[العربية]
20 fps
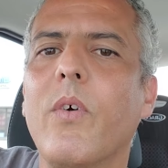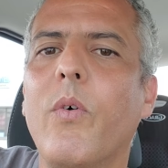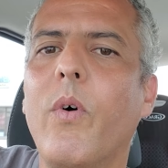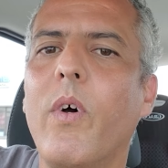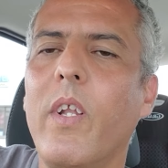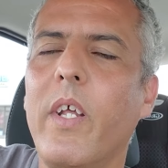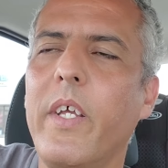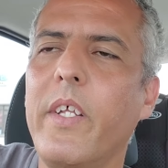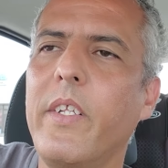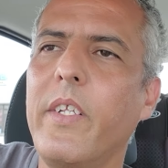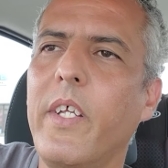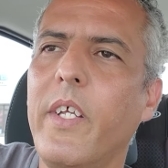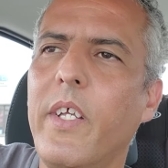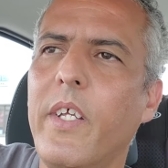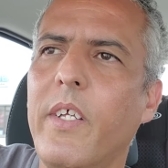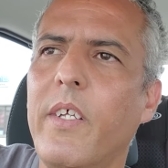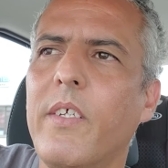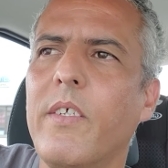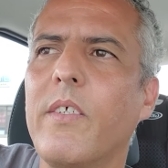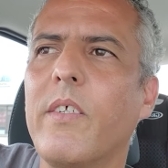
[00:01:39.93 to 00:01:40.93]

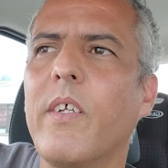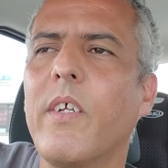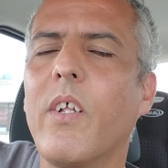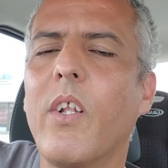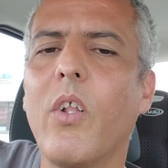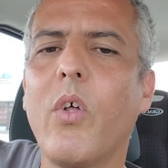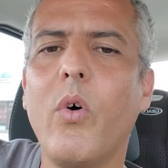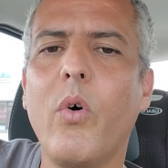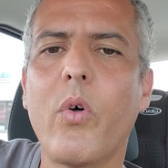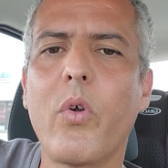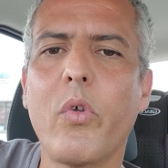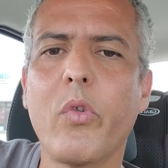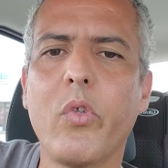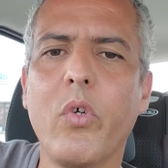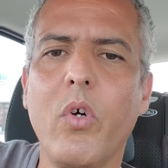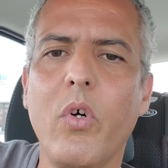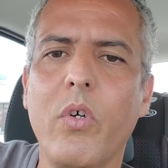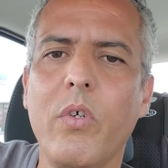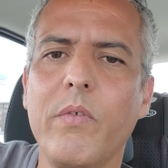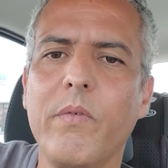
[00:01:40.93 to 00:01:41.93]
اني
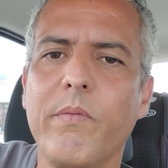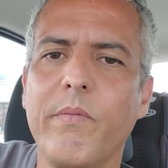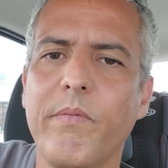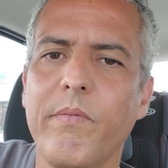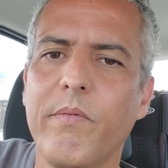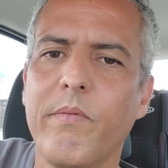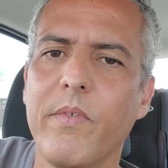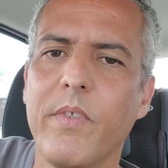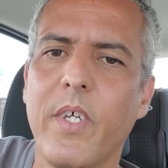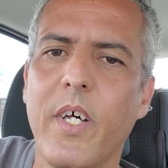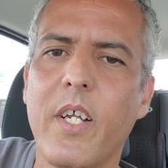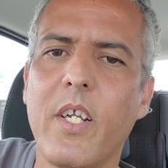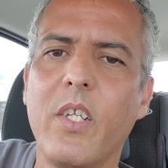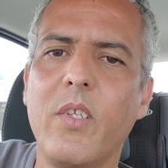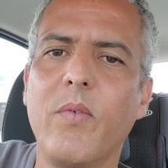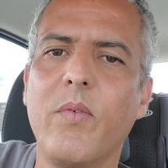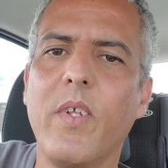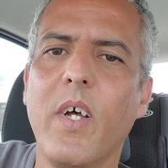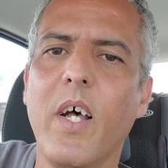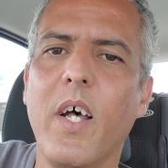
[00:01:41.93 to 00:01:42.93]
الخروطو اريد
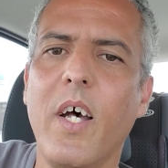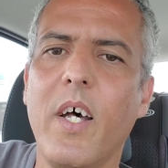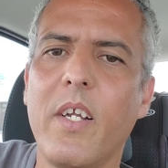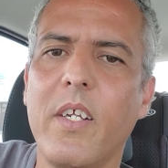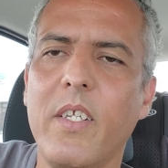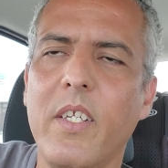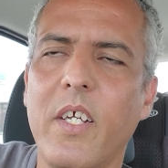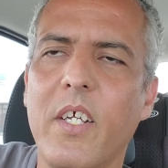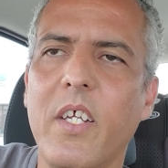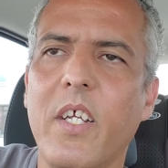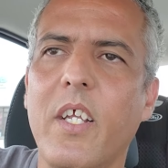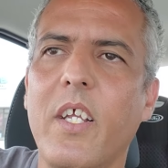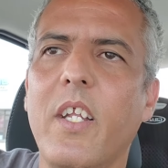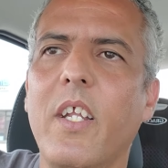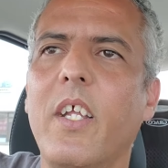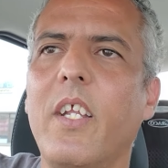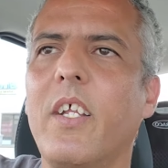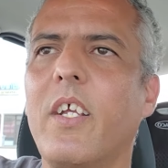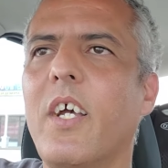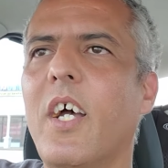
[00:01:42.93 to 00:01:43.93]
تفتخر هنا
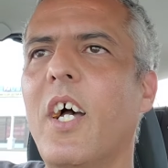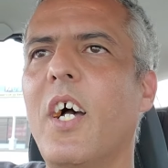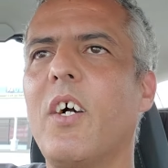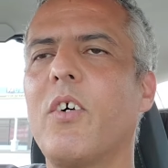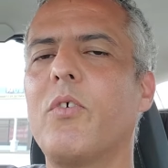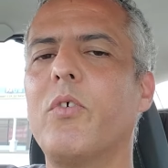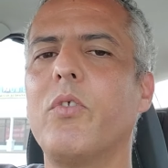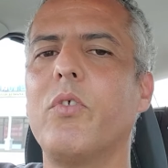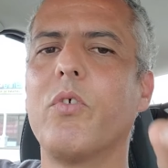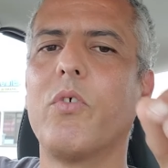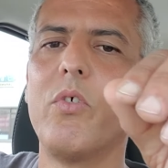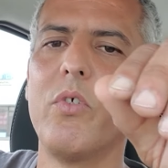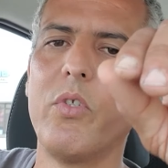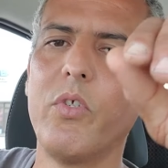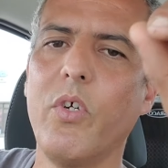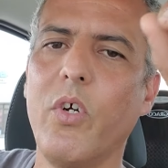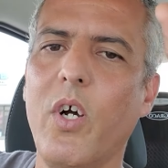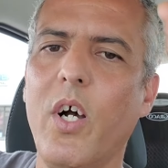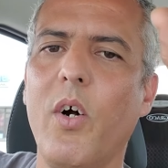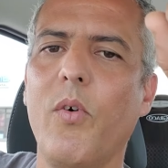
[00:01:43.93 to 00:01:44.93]
كاين كاع كوتيو
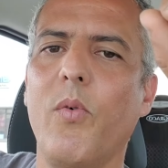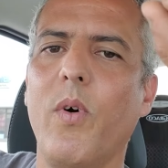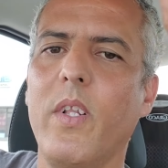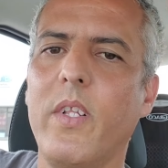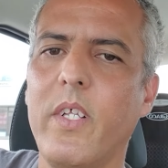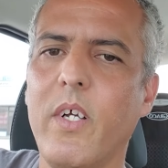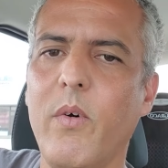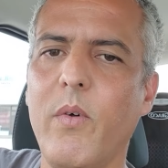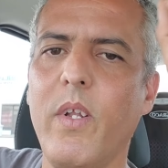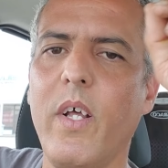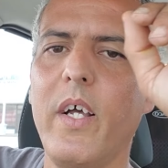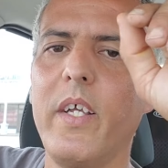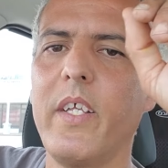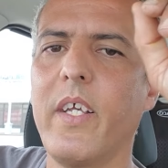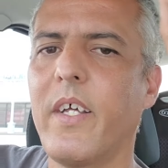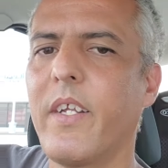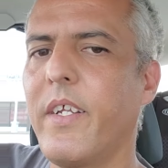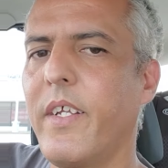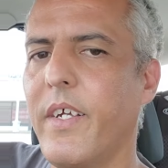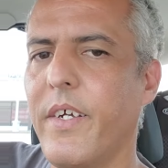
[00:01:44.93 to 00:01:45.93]
كوتيو اول دوله
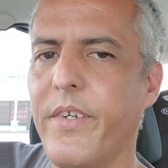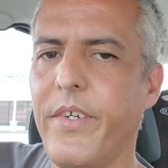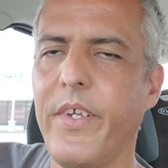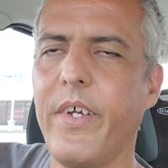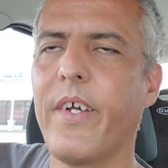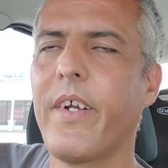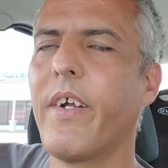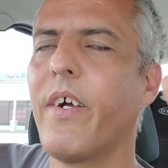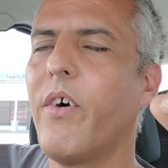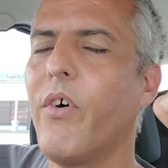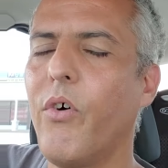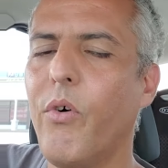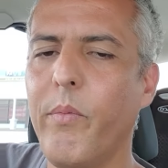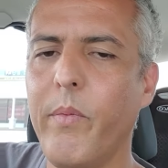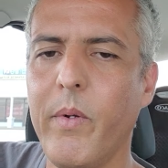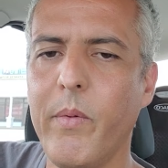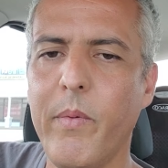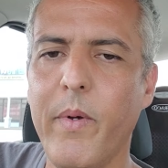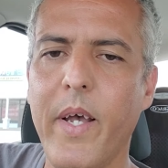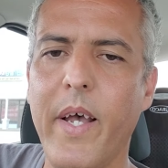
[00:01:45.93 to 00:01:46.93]
ياري ياري ياري
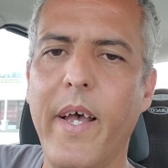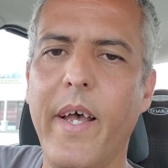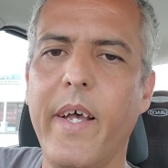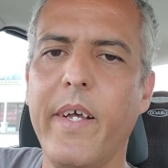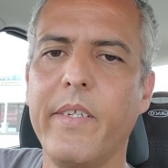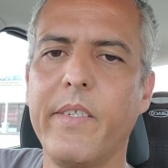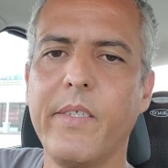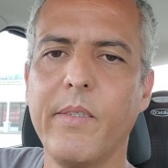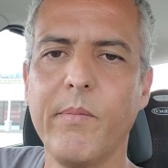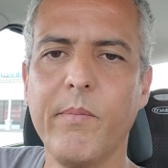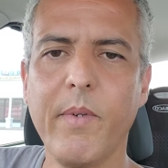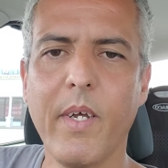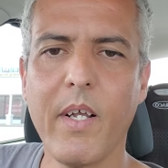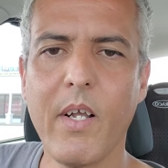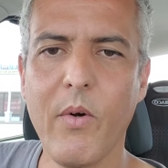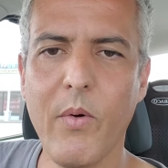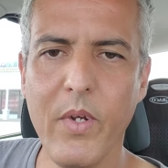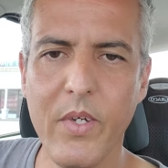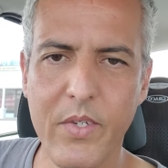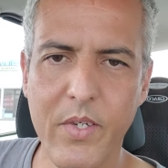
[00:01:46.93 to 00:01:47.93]
ومن بعد
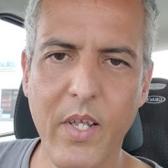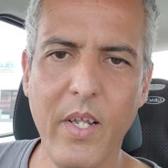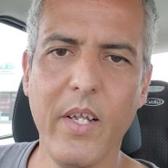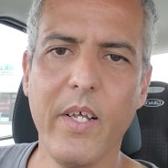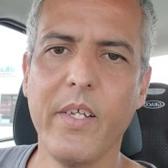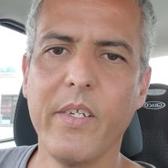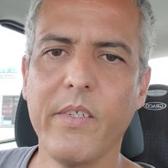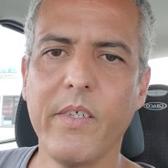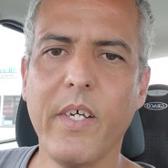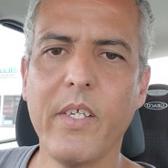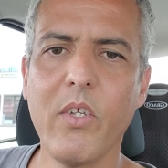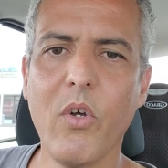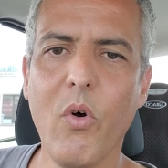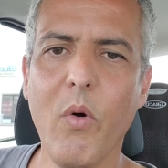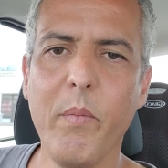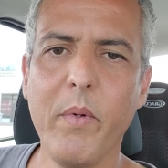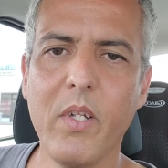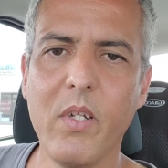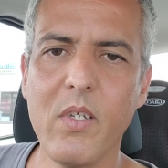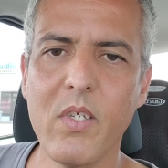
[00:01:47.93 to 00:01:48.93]
مكه ويسالان حتى هو
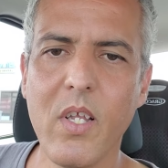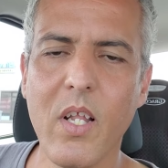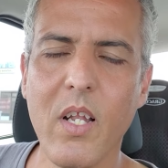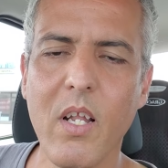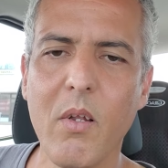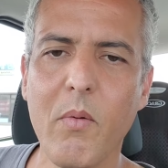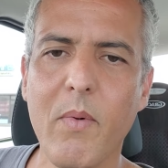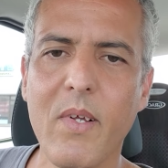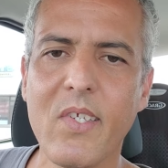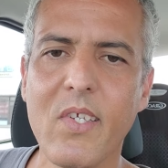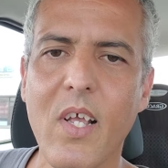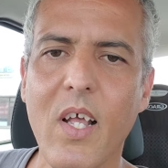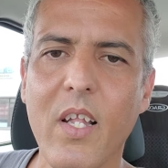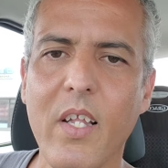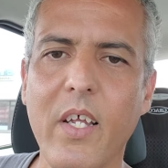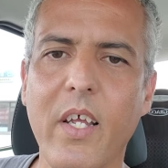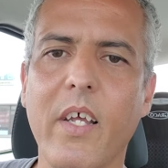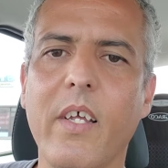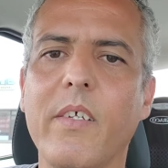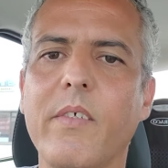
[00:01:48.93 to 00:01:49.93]
بيد نسالان
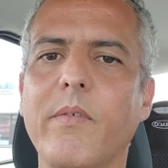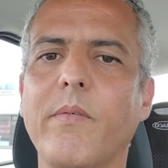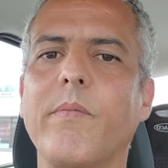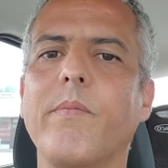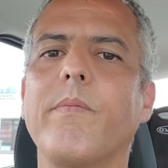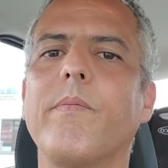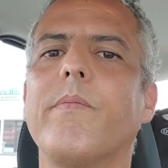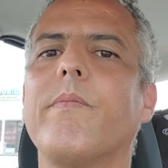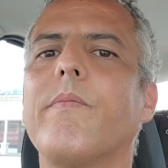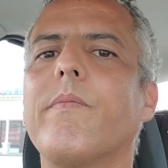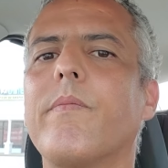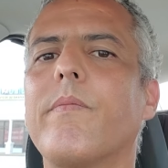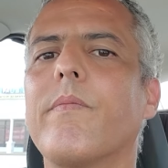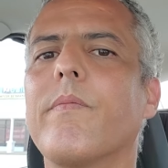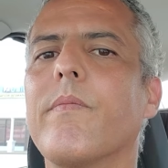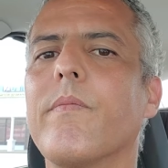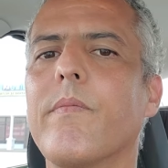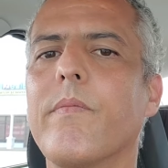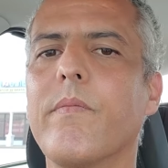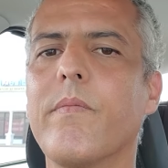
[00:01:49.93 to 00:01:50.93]
المصالح
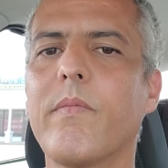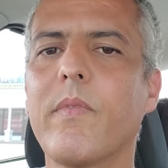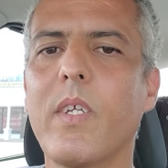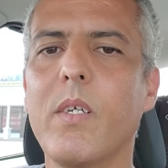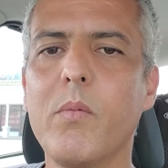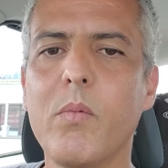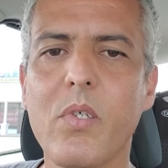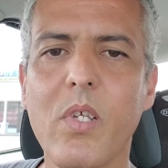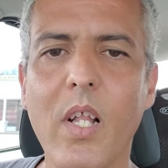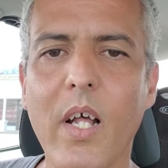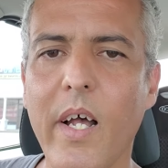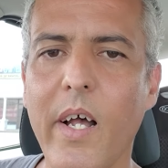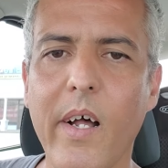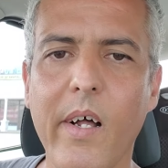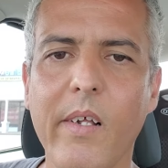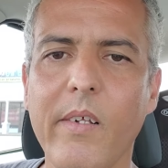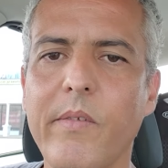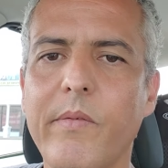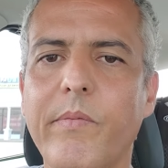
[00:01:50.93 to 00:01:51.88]
ومصلحه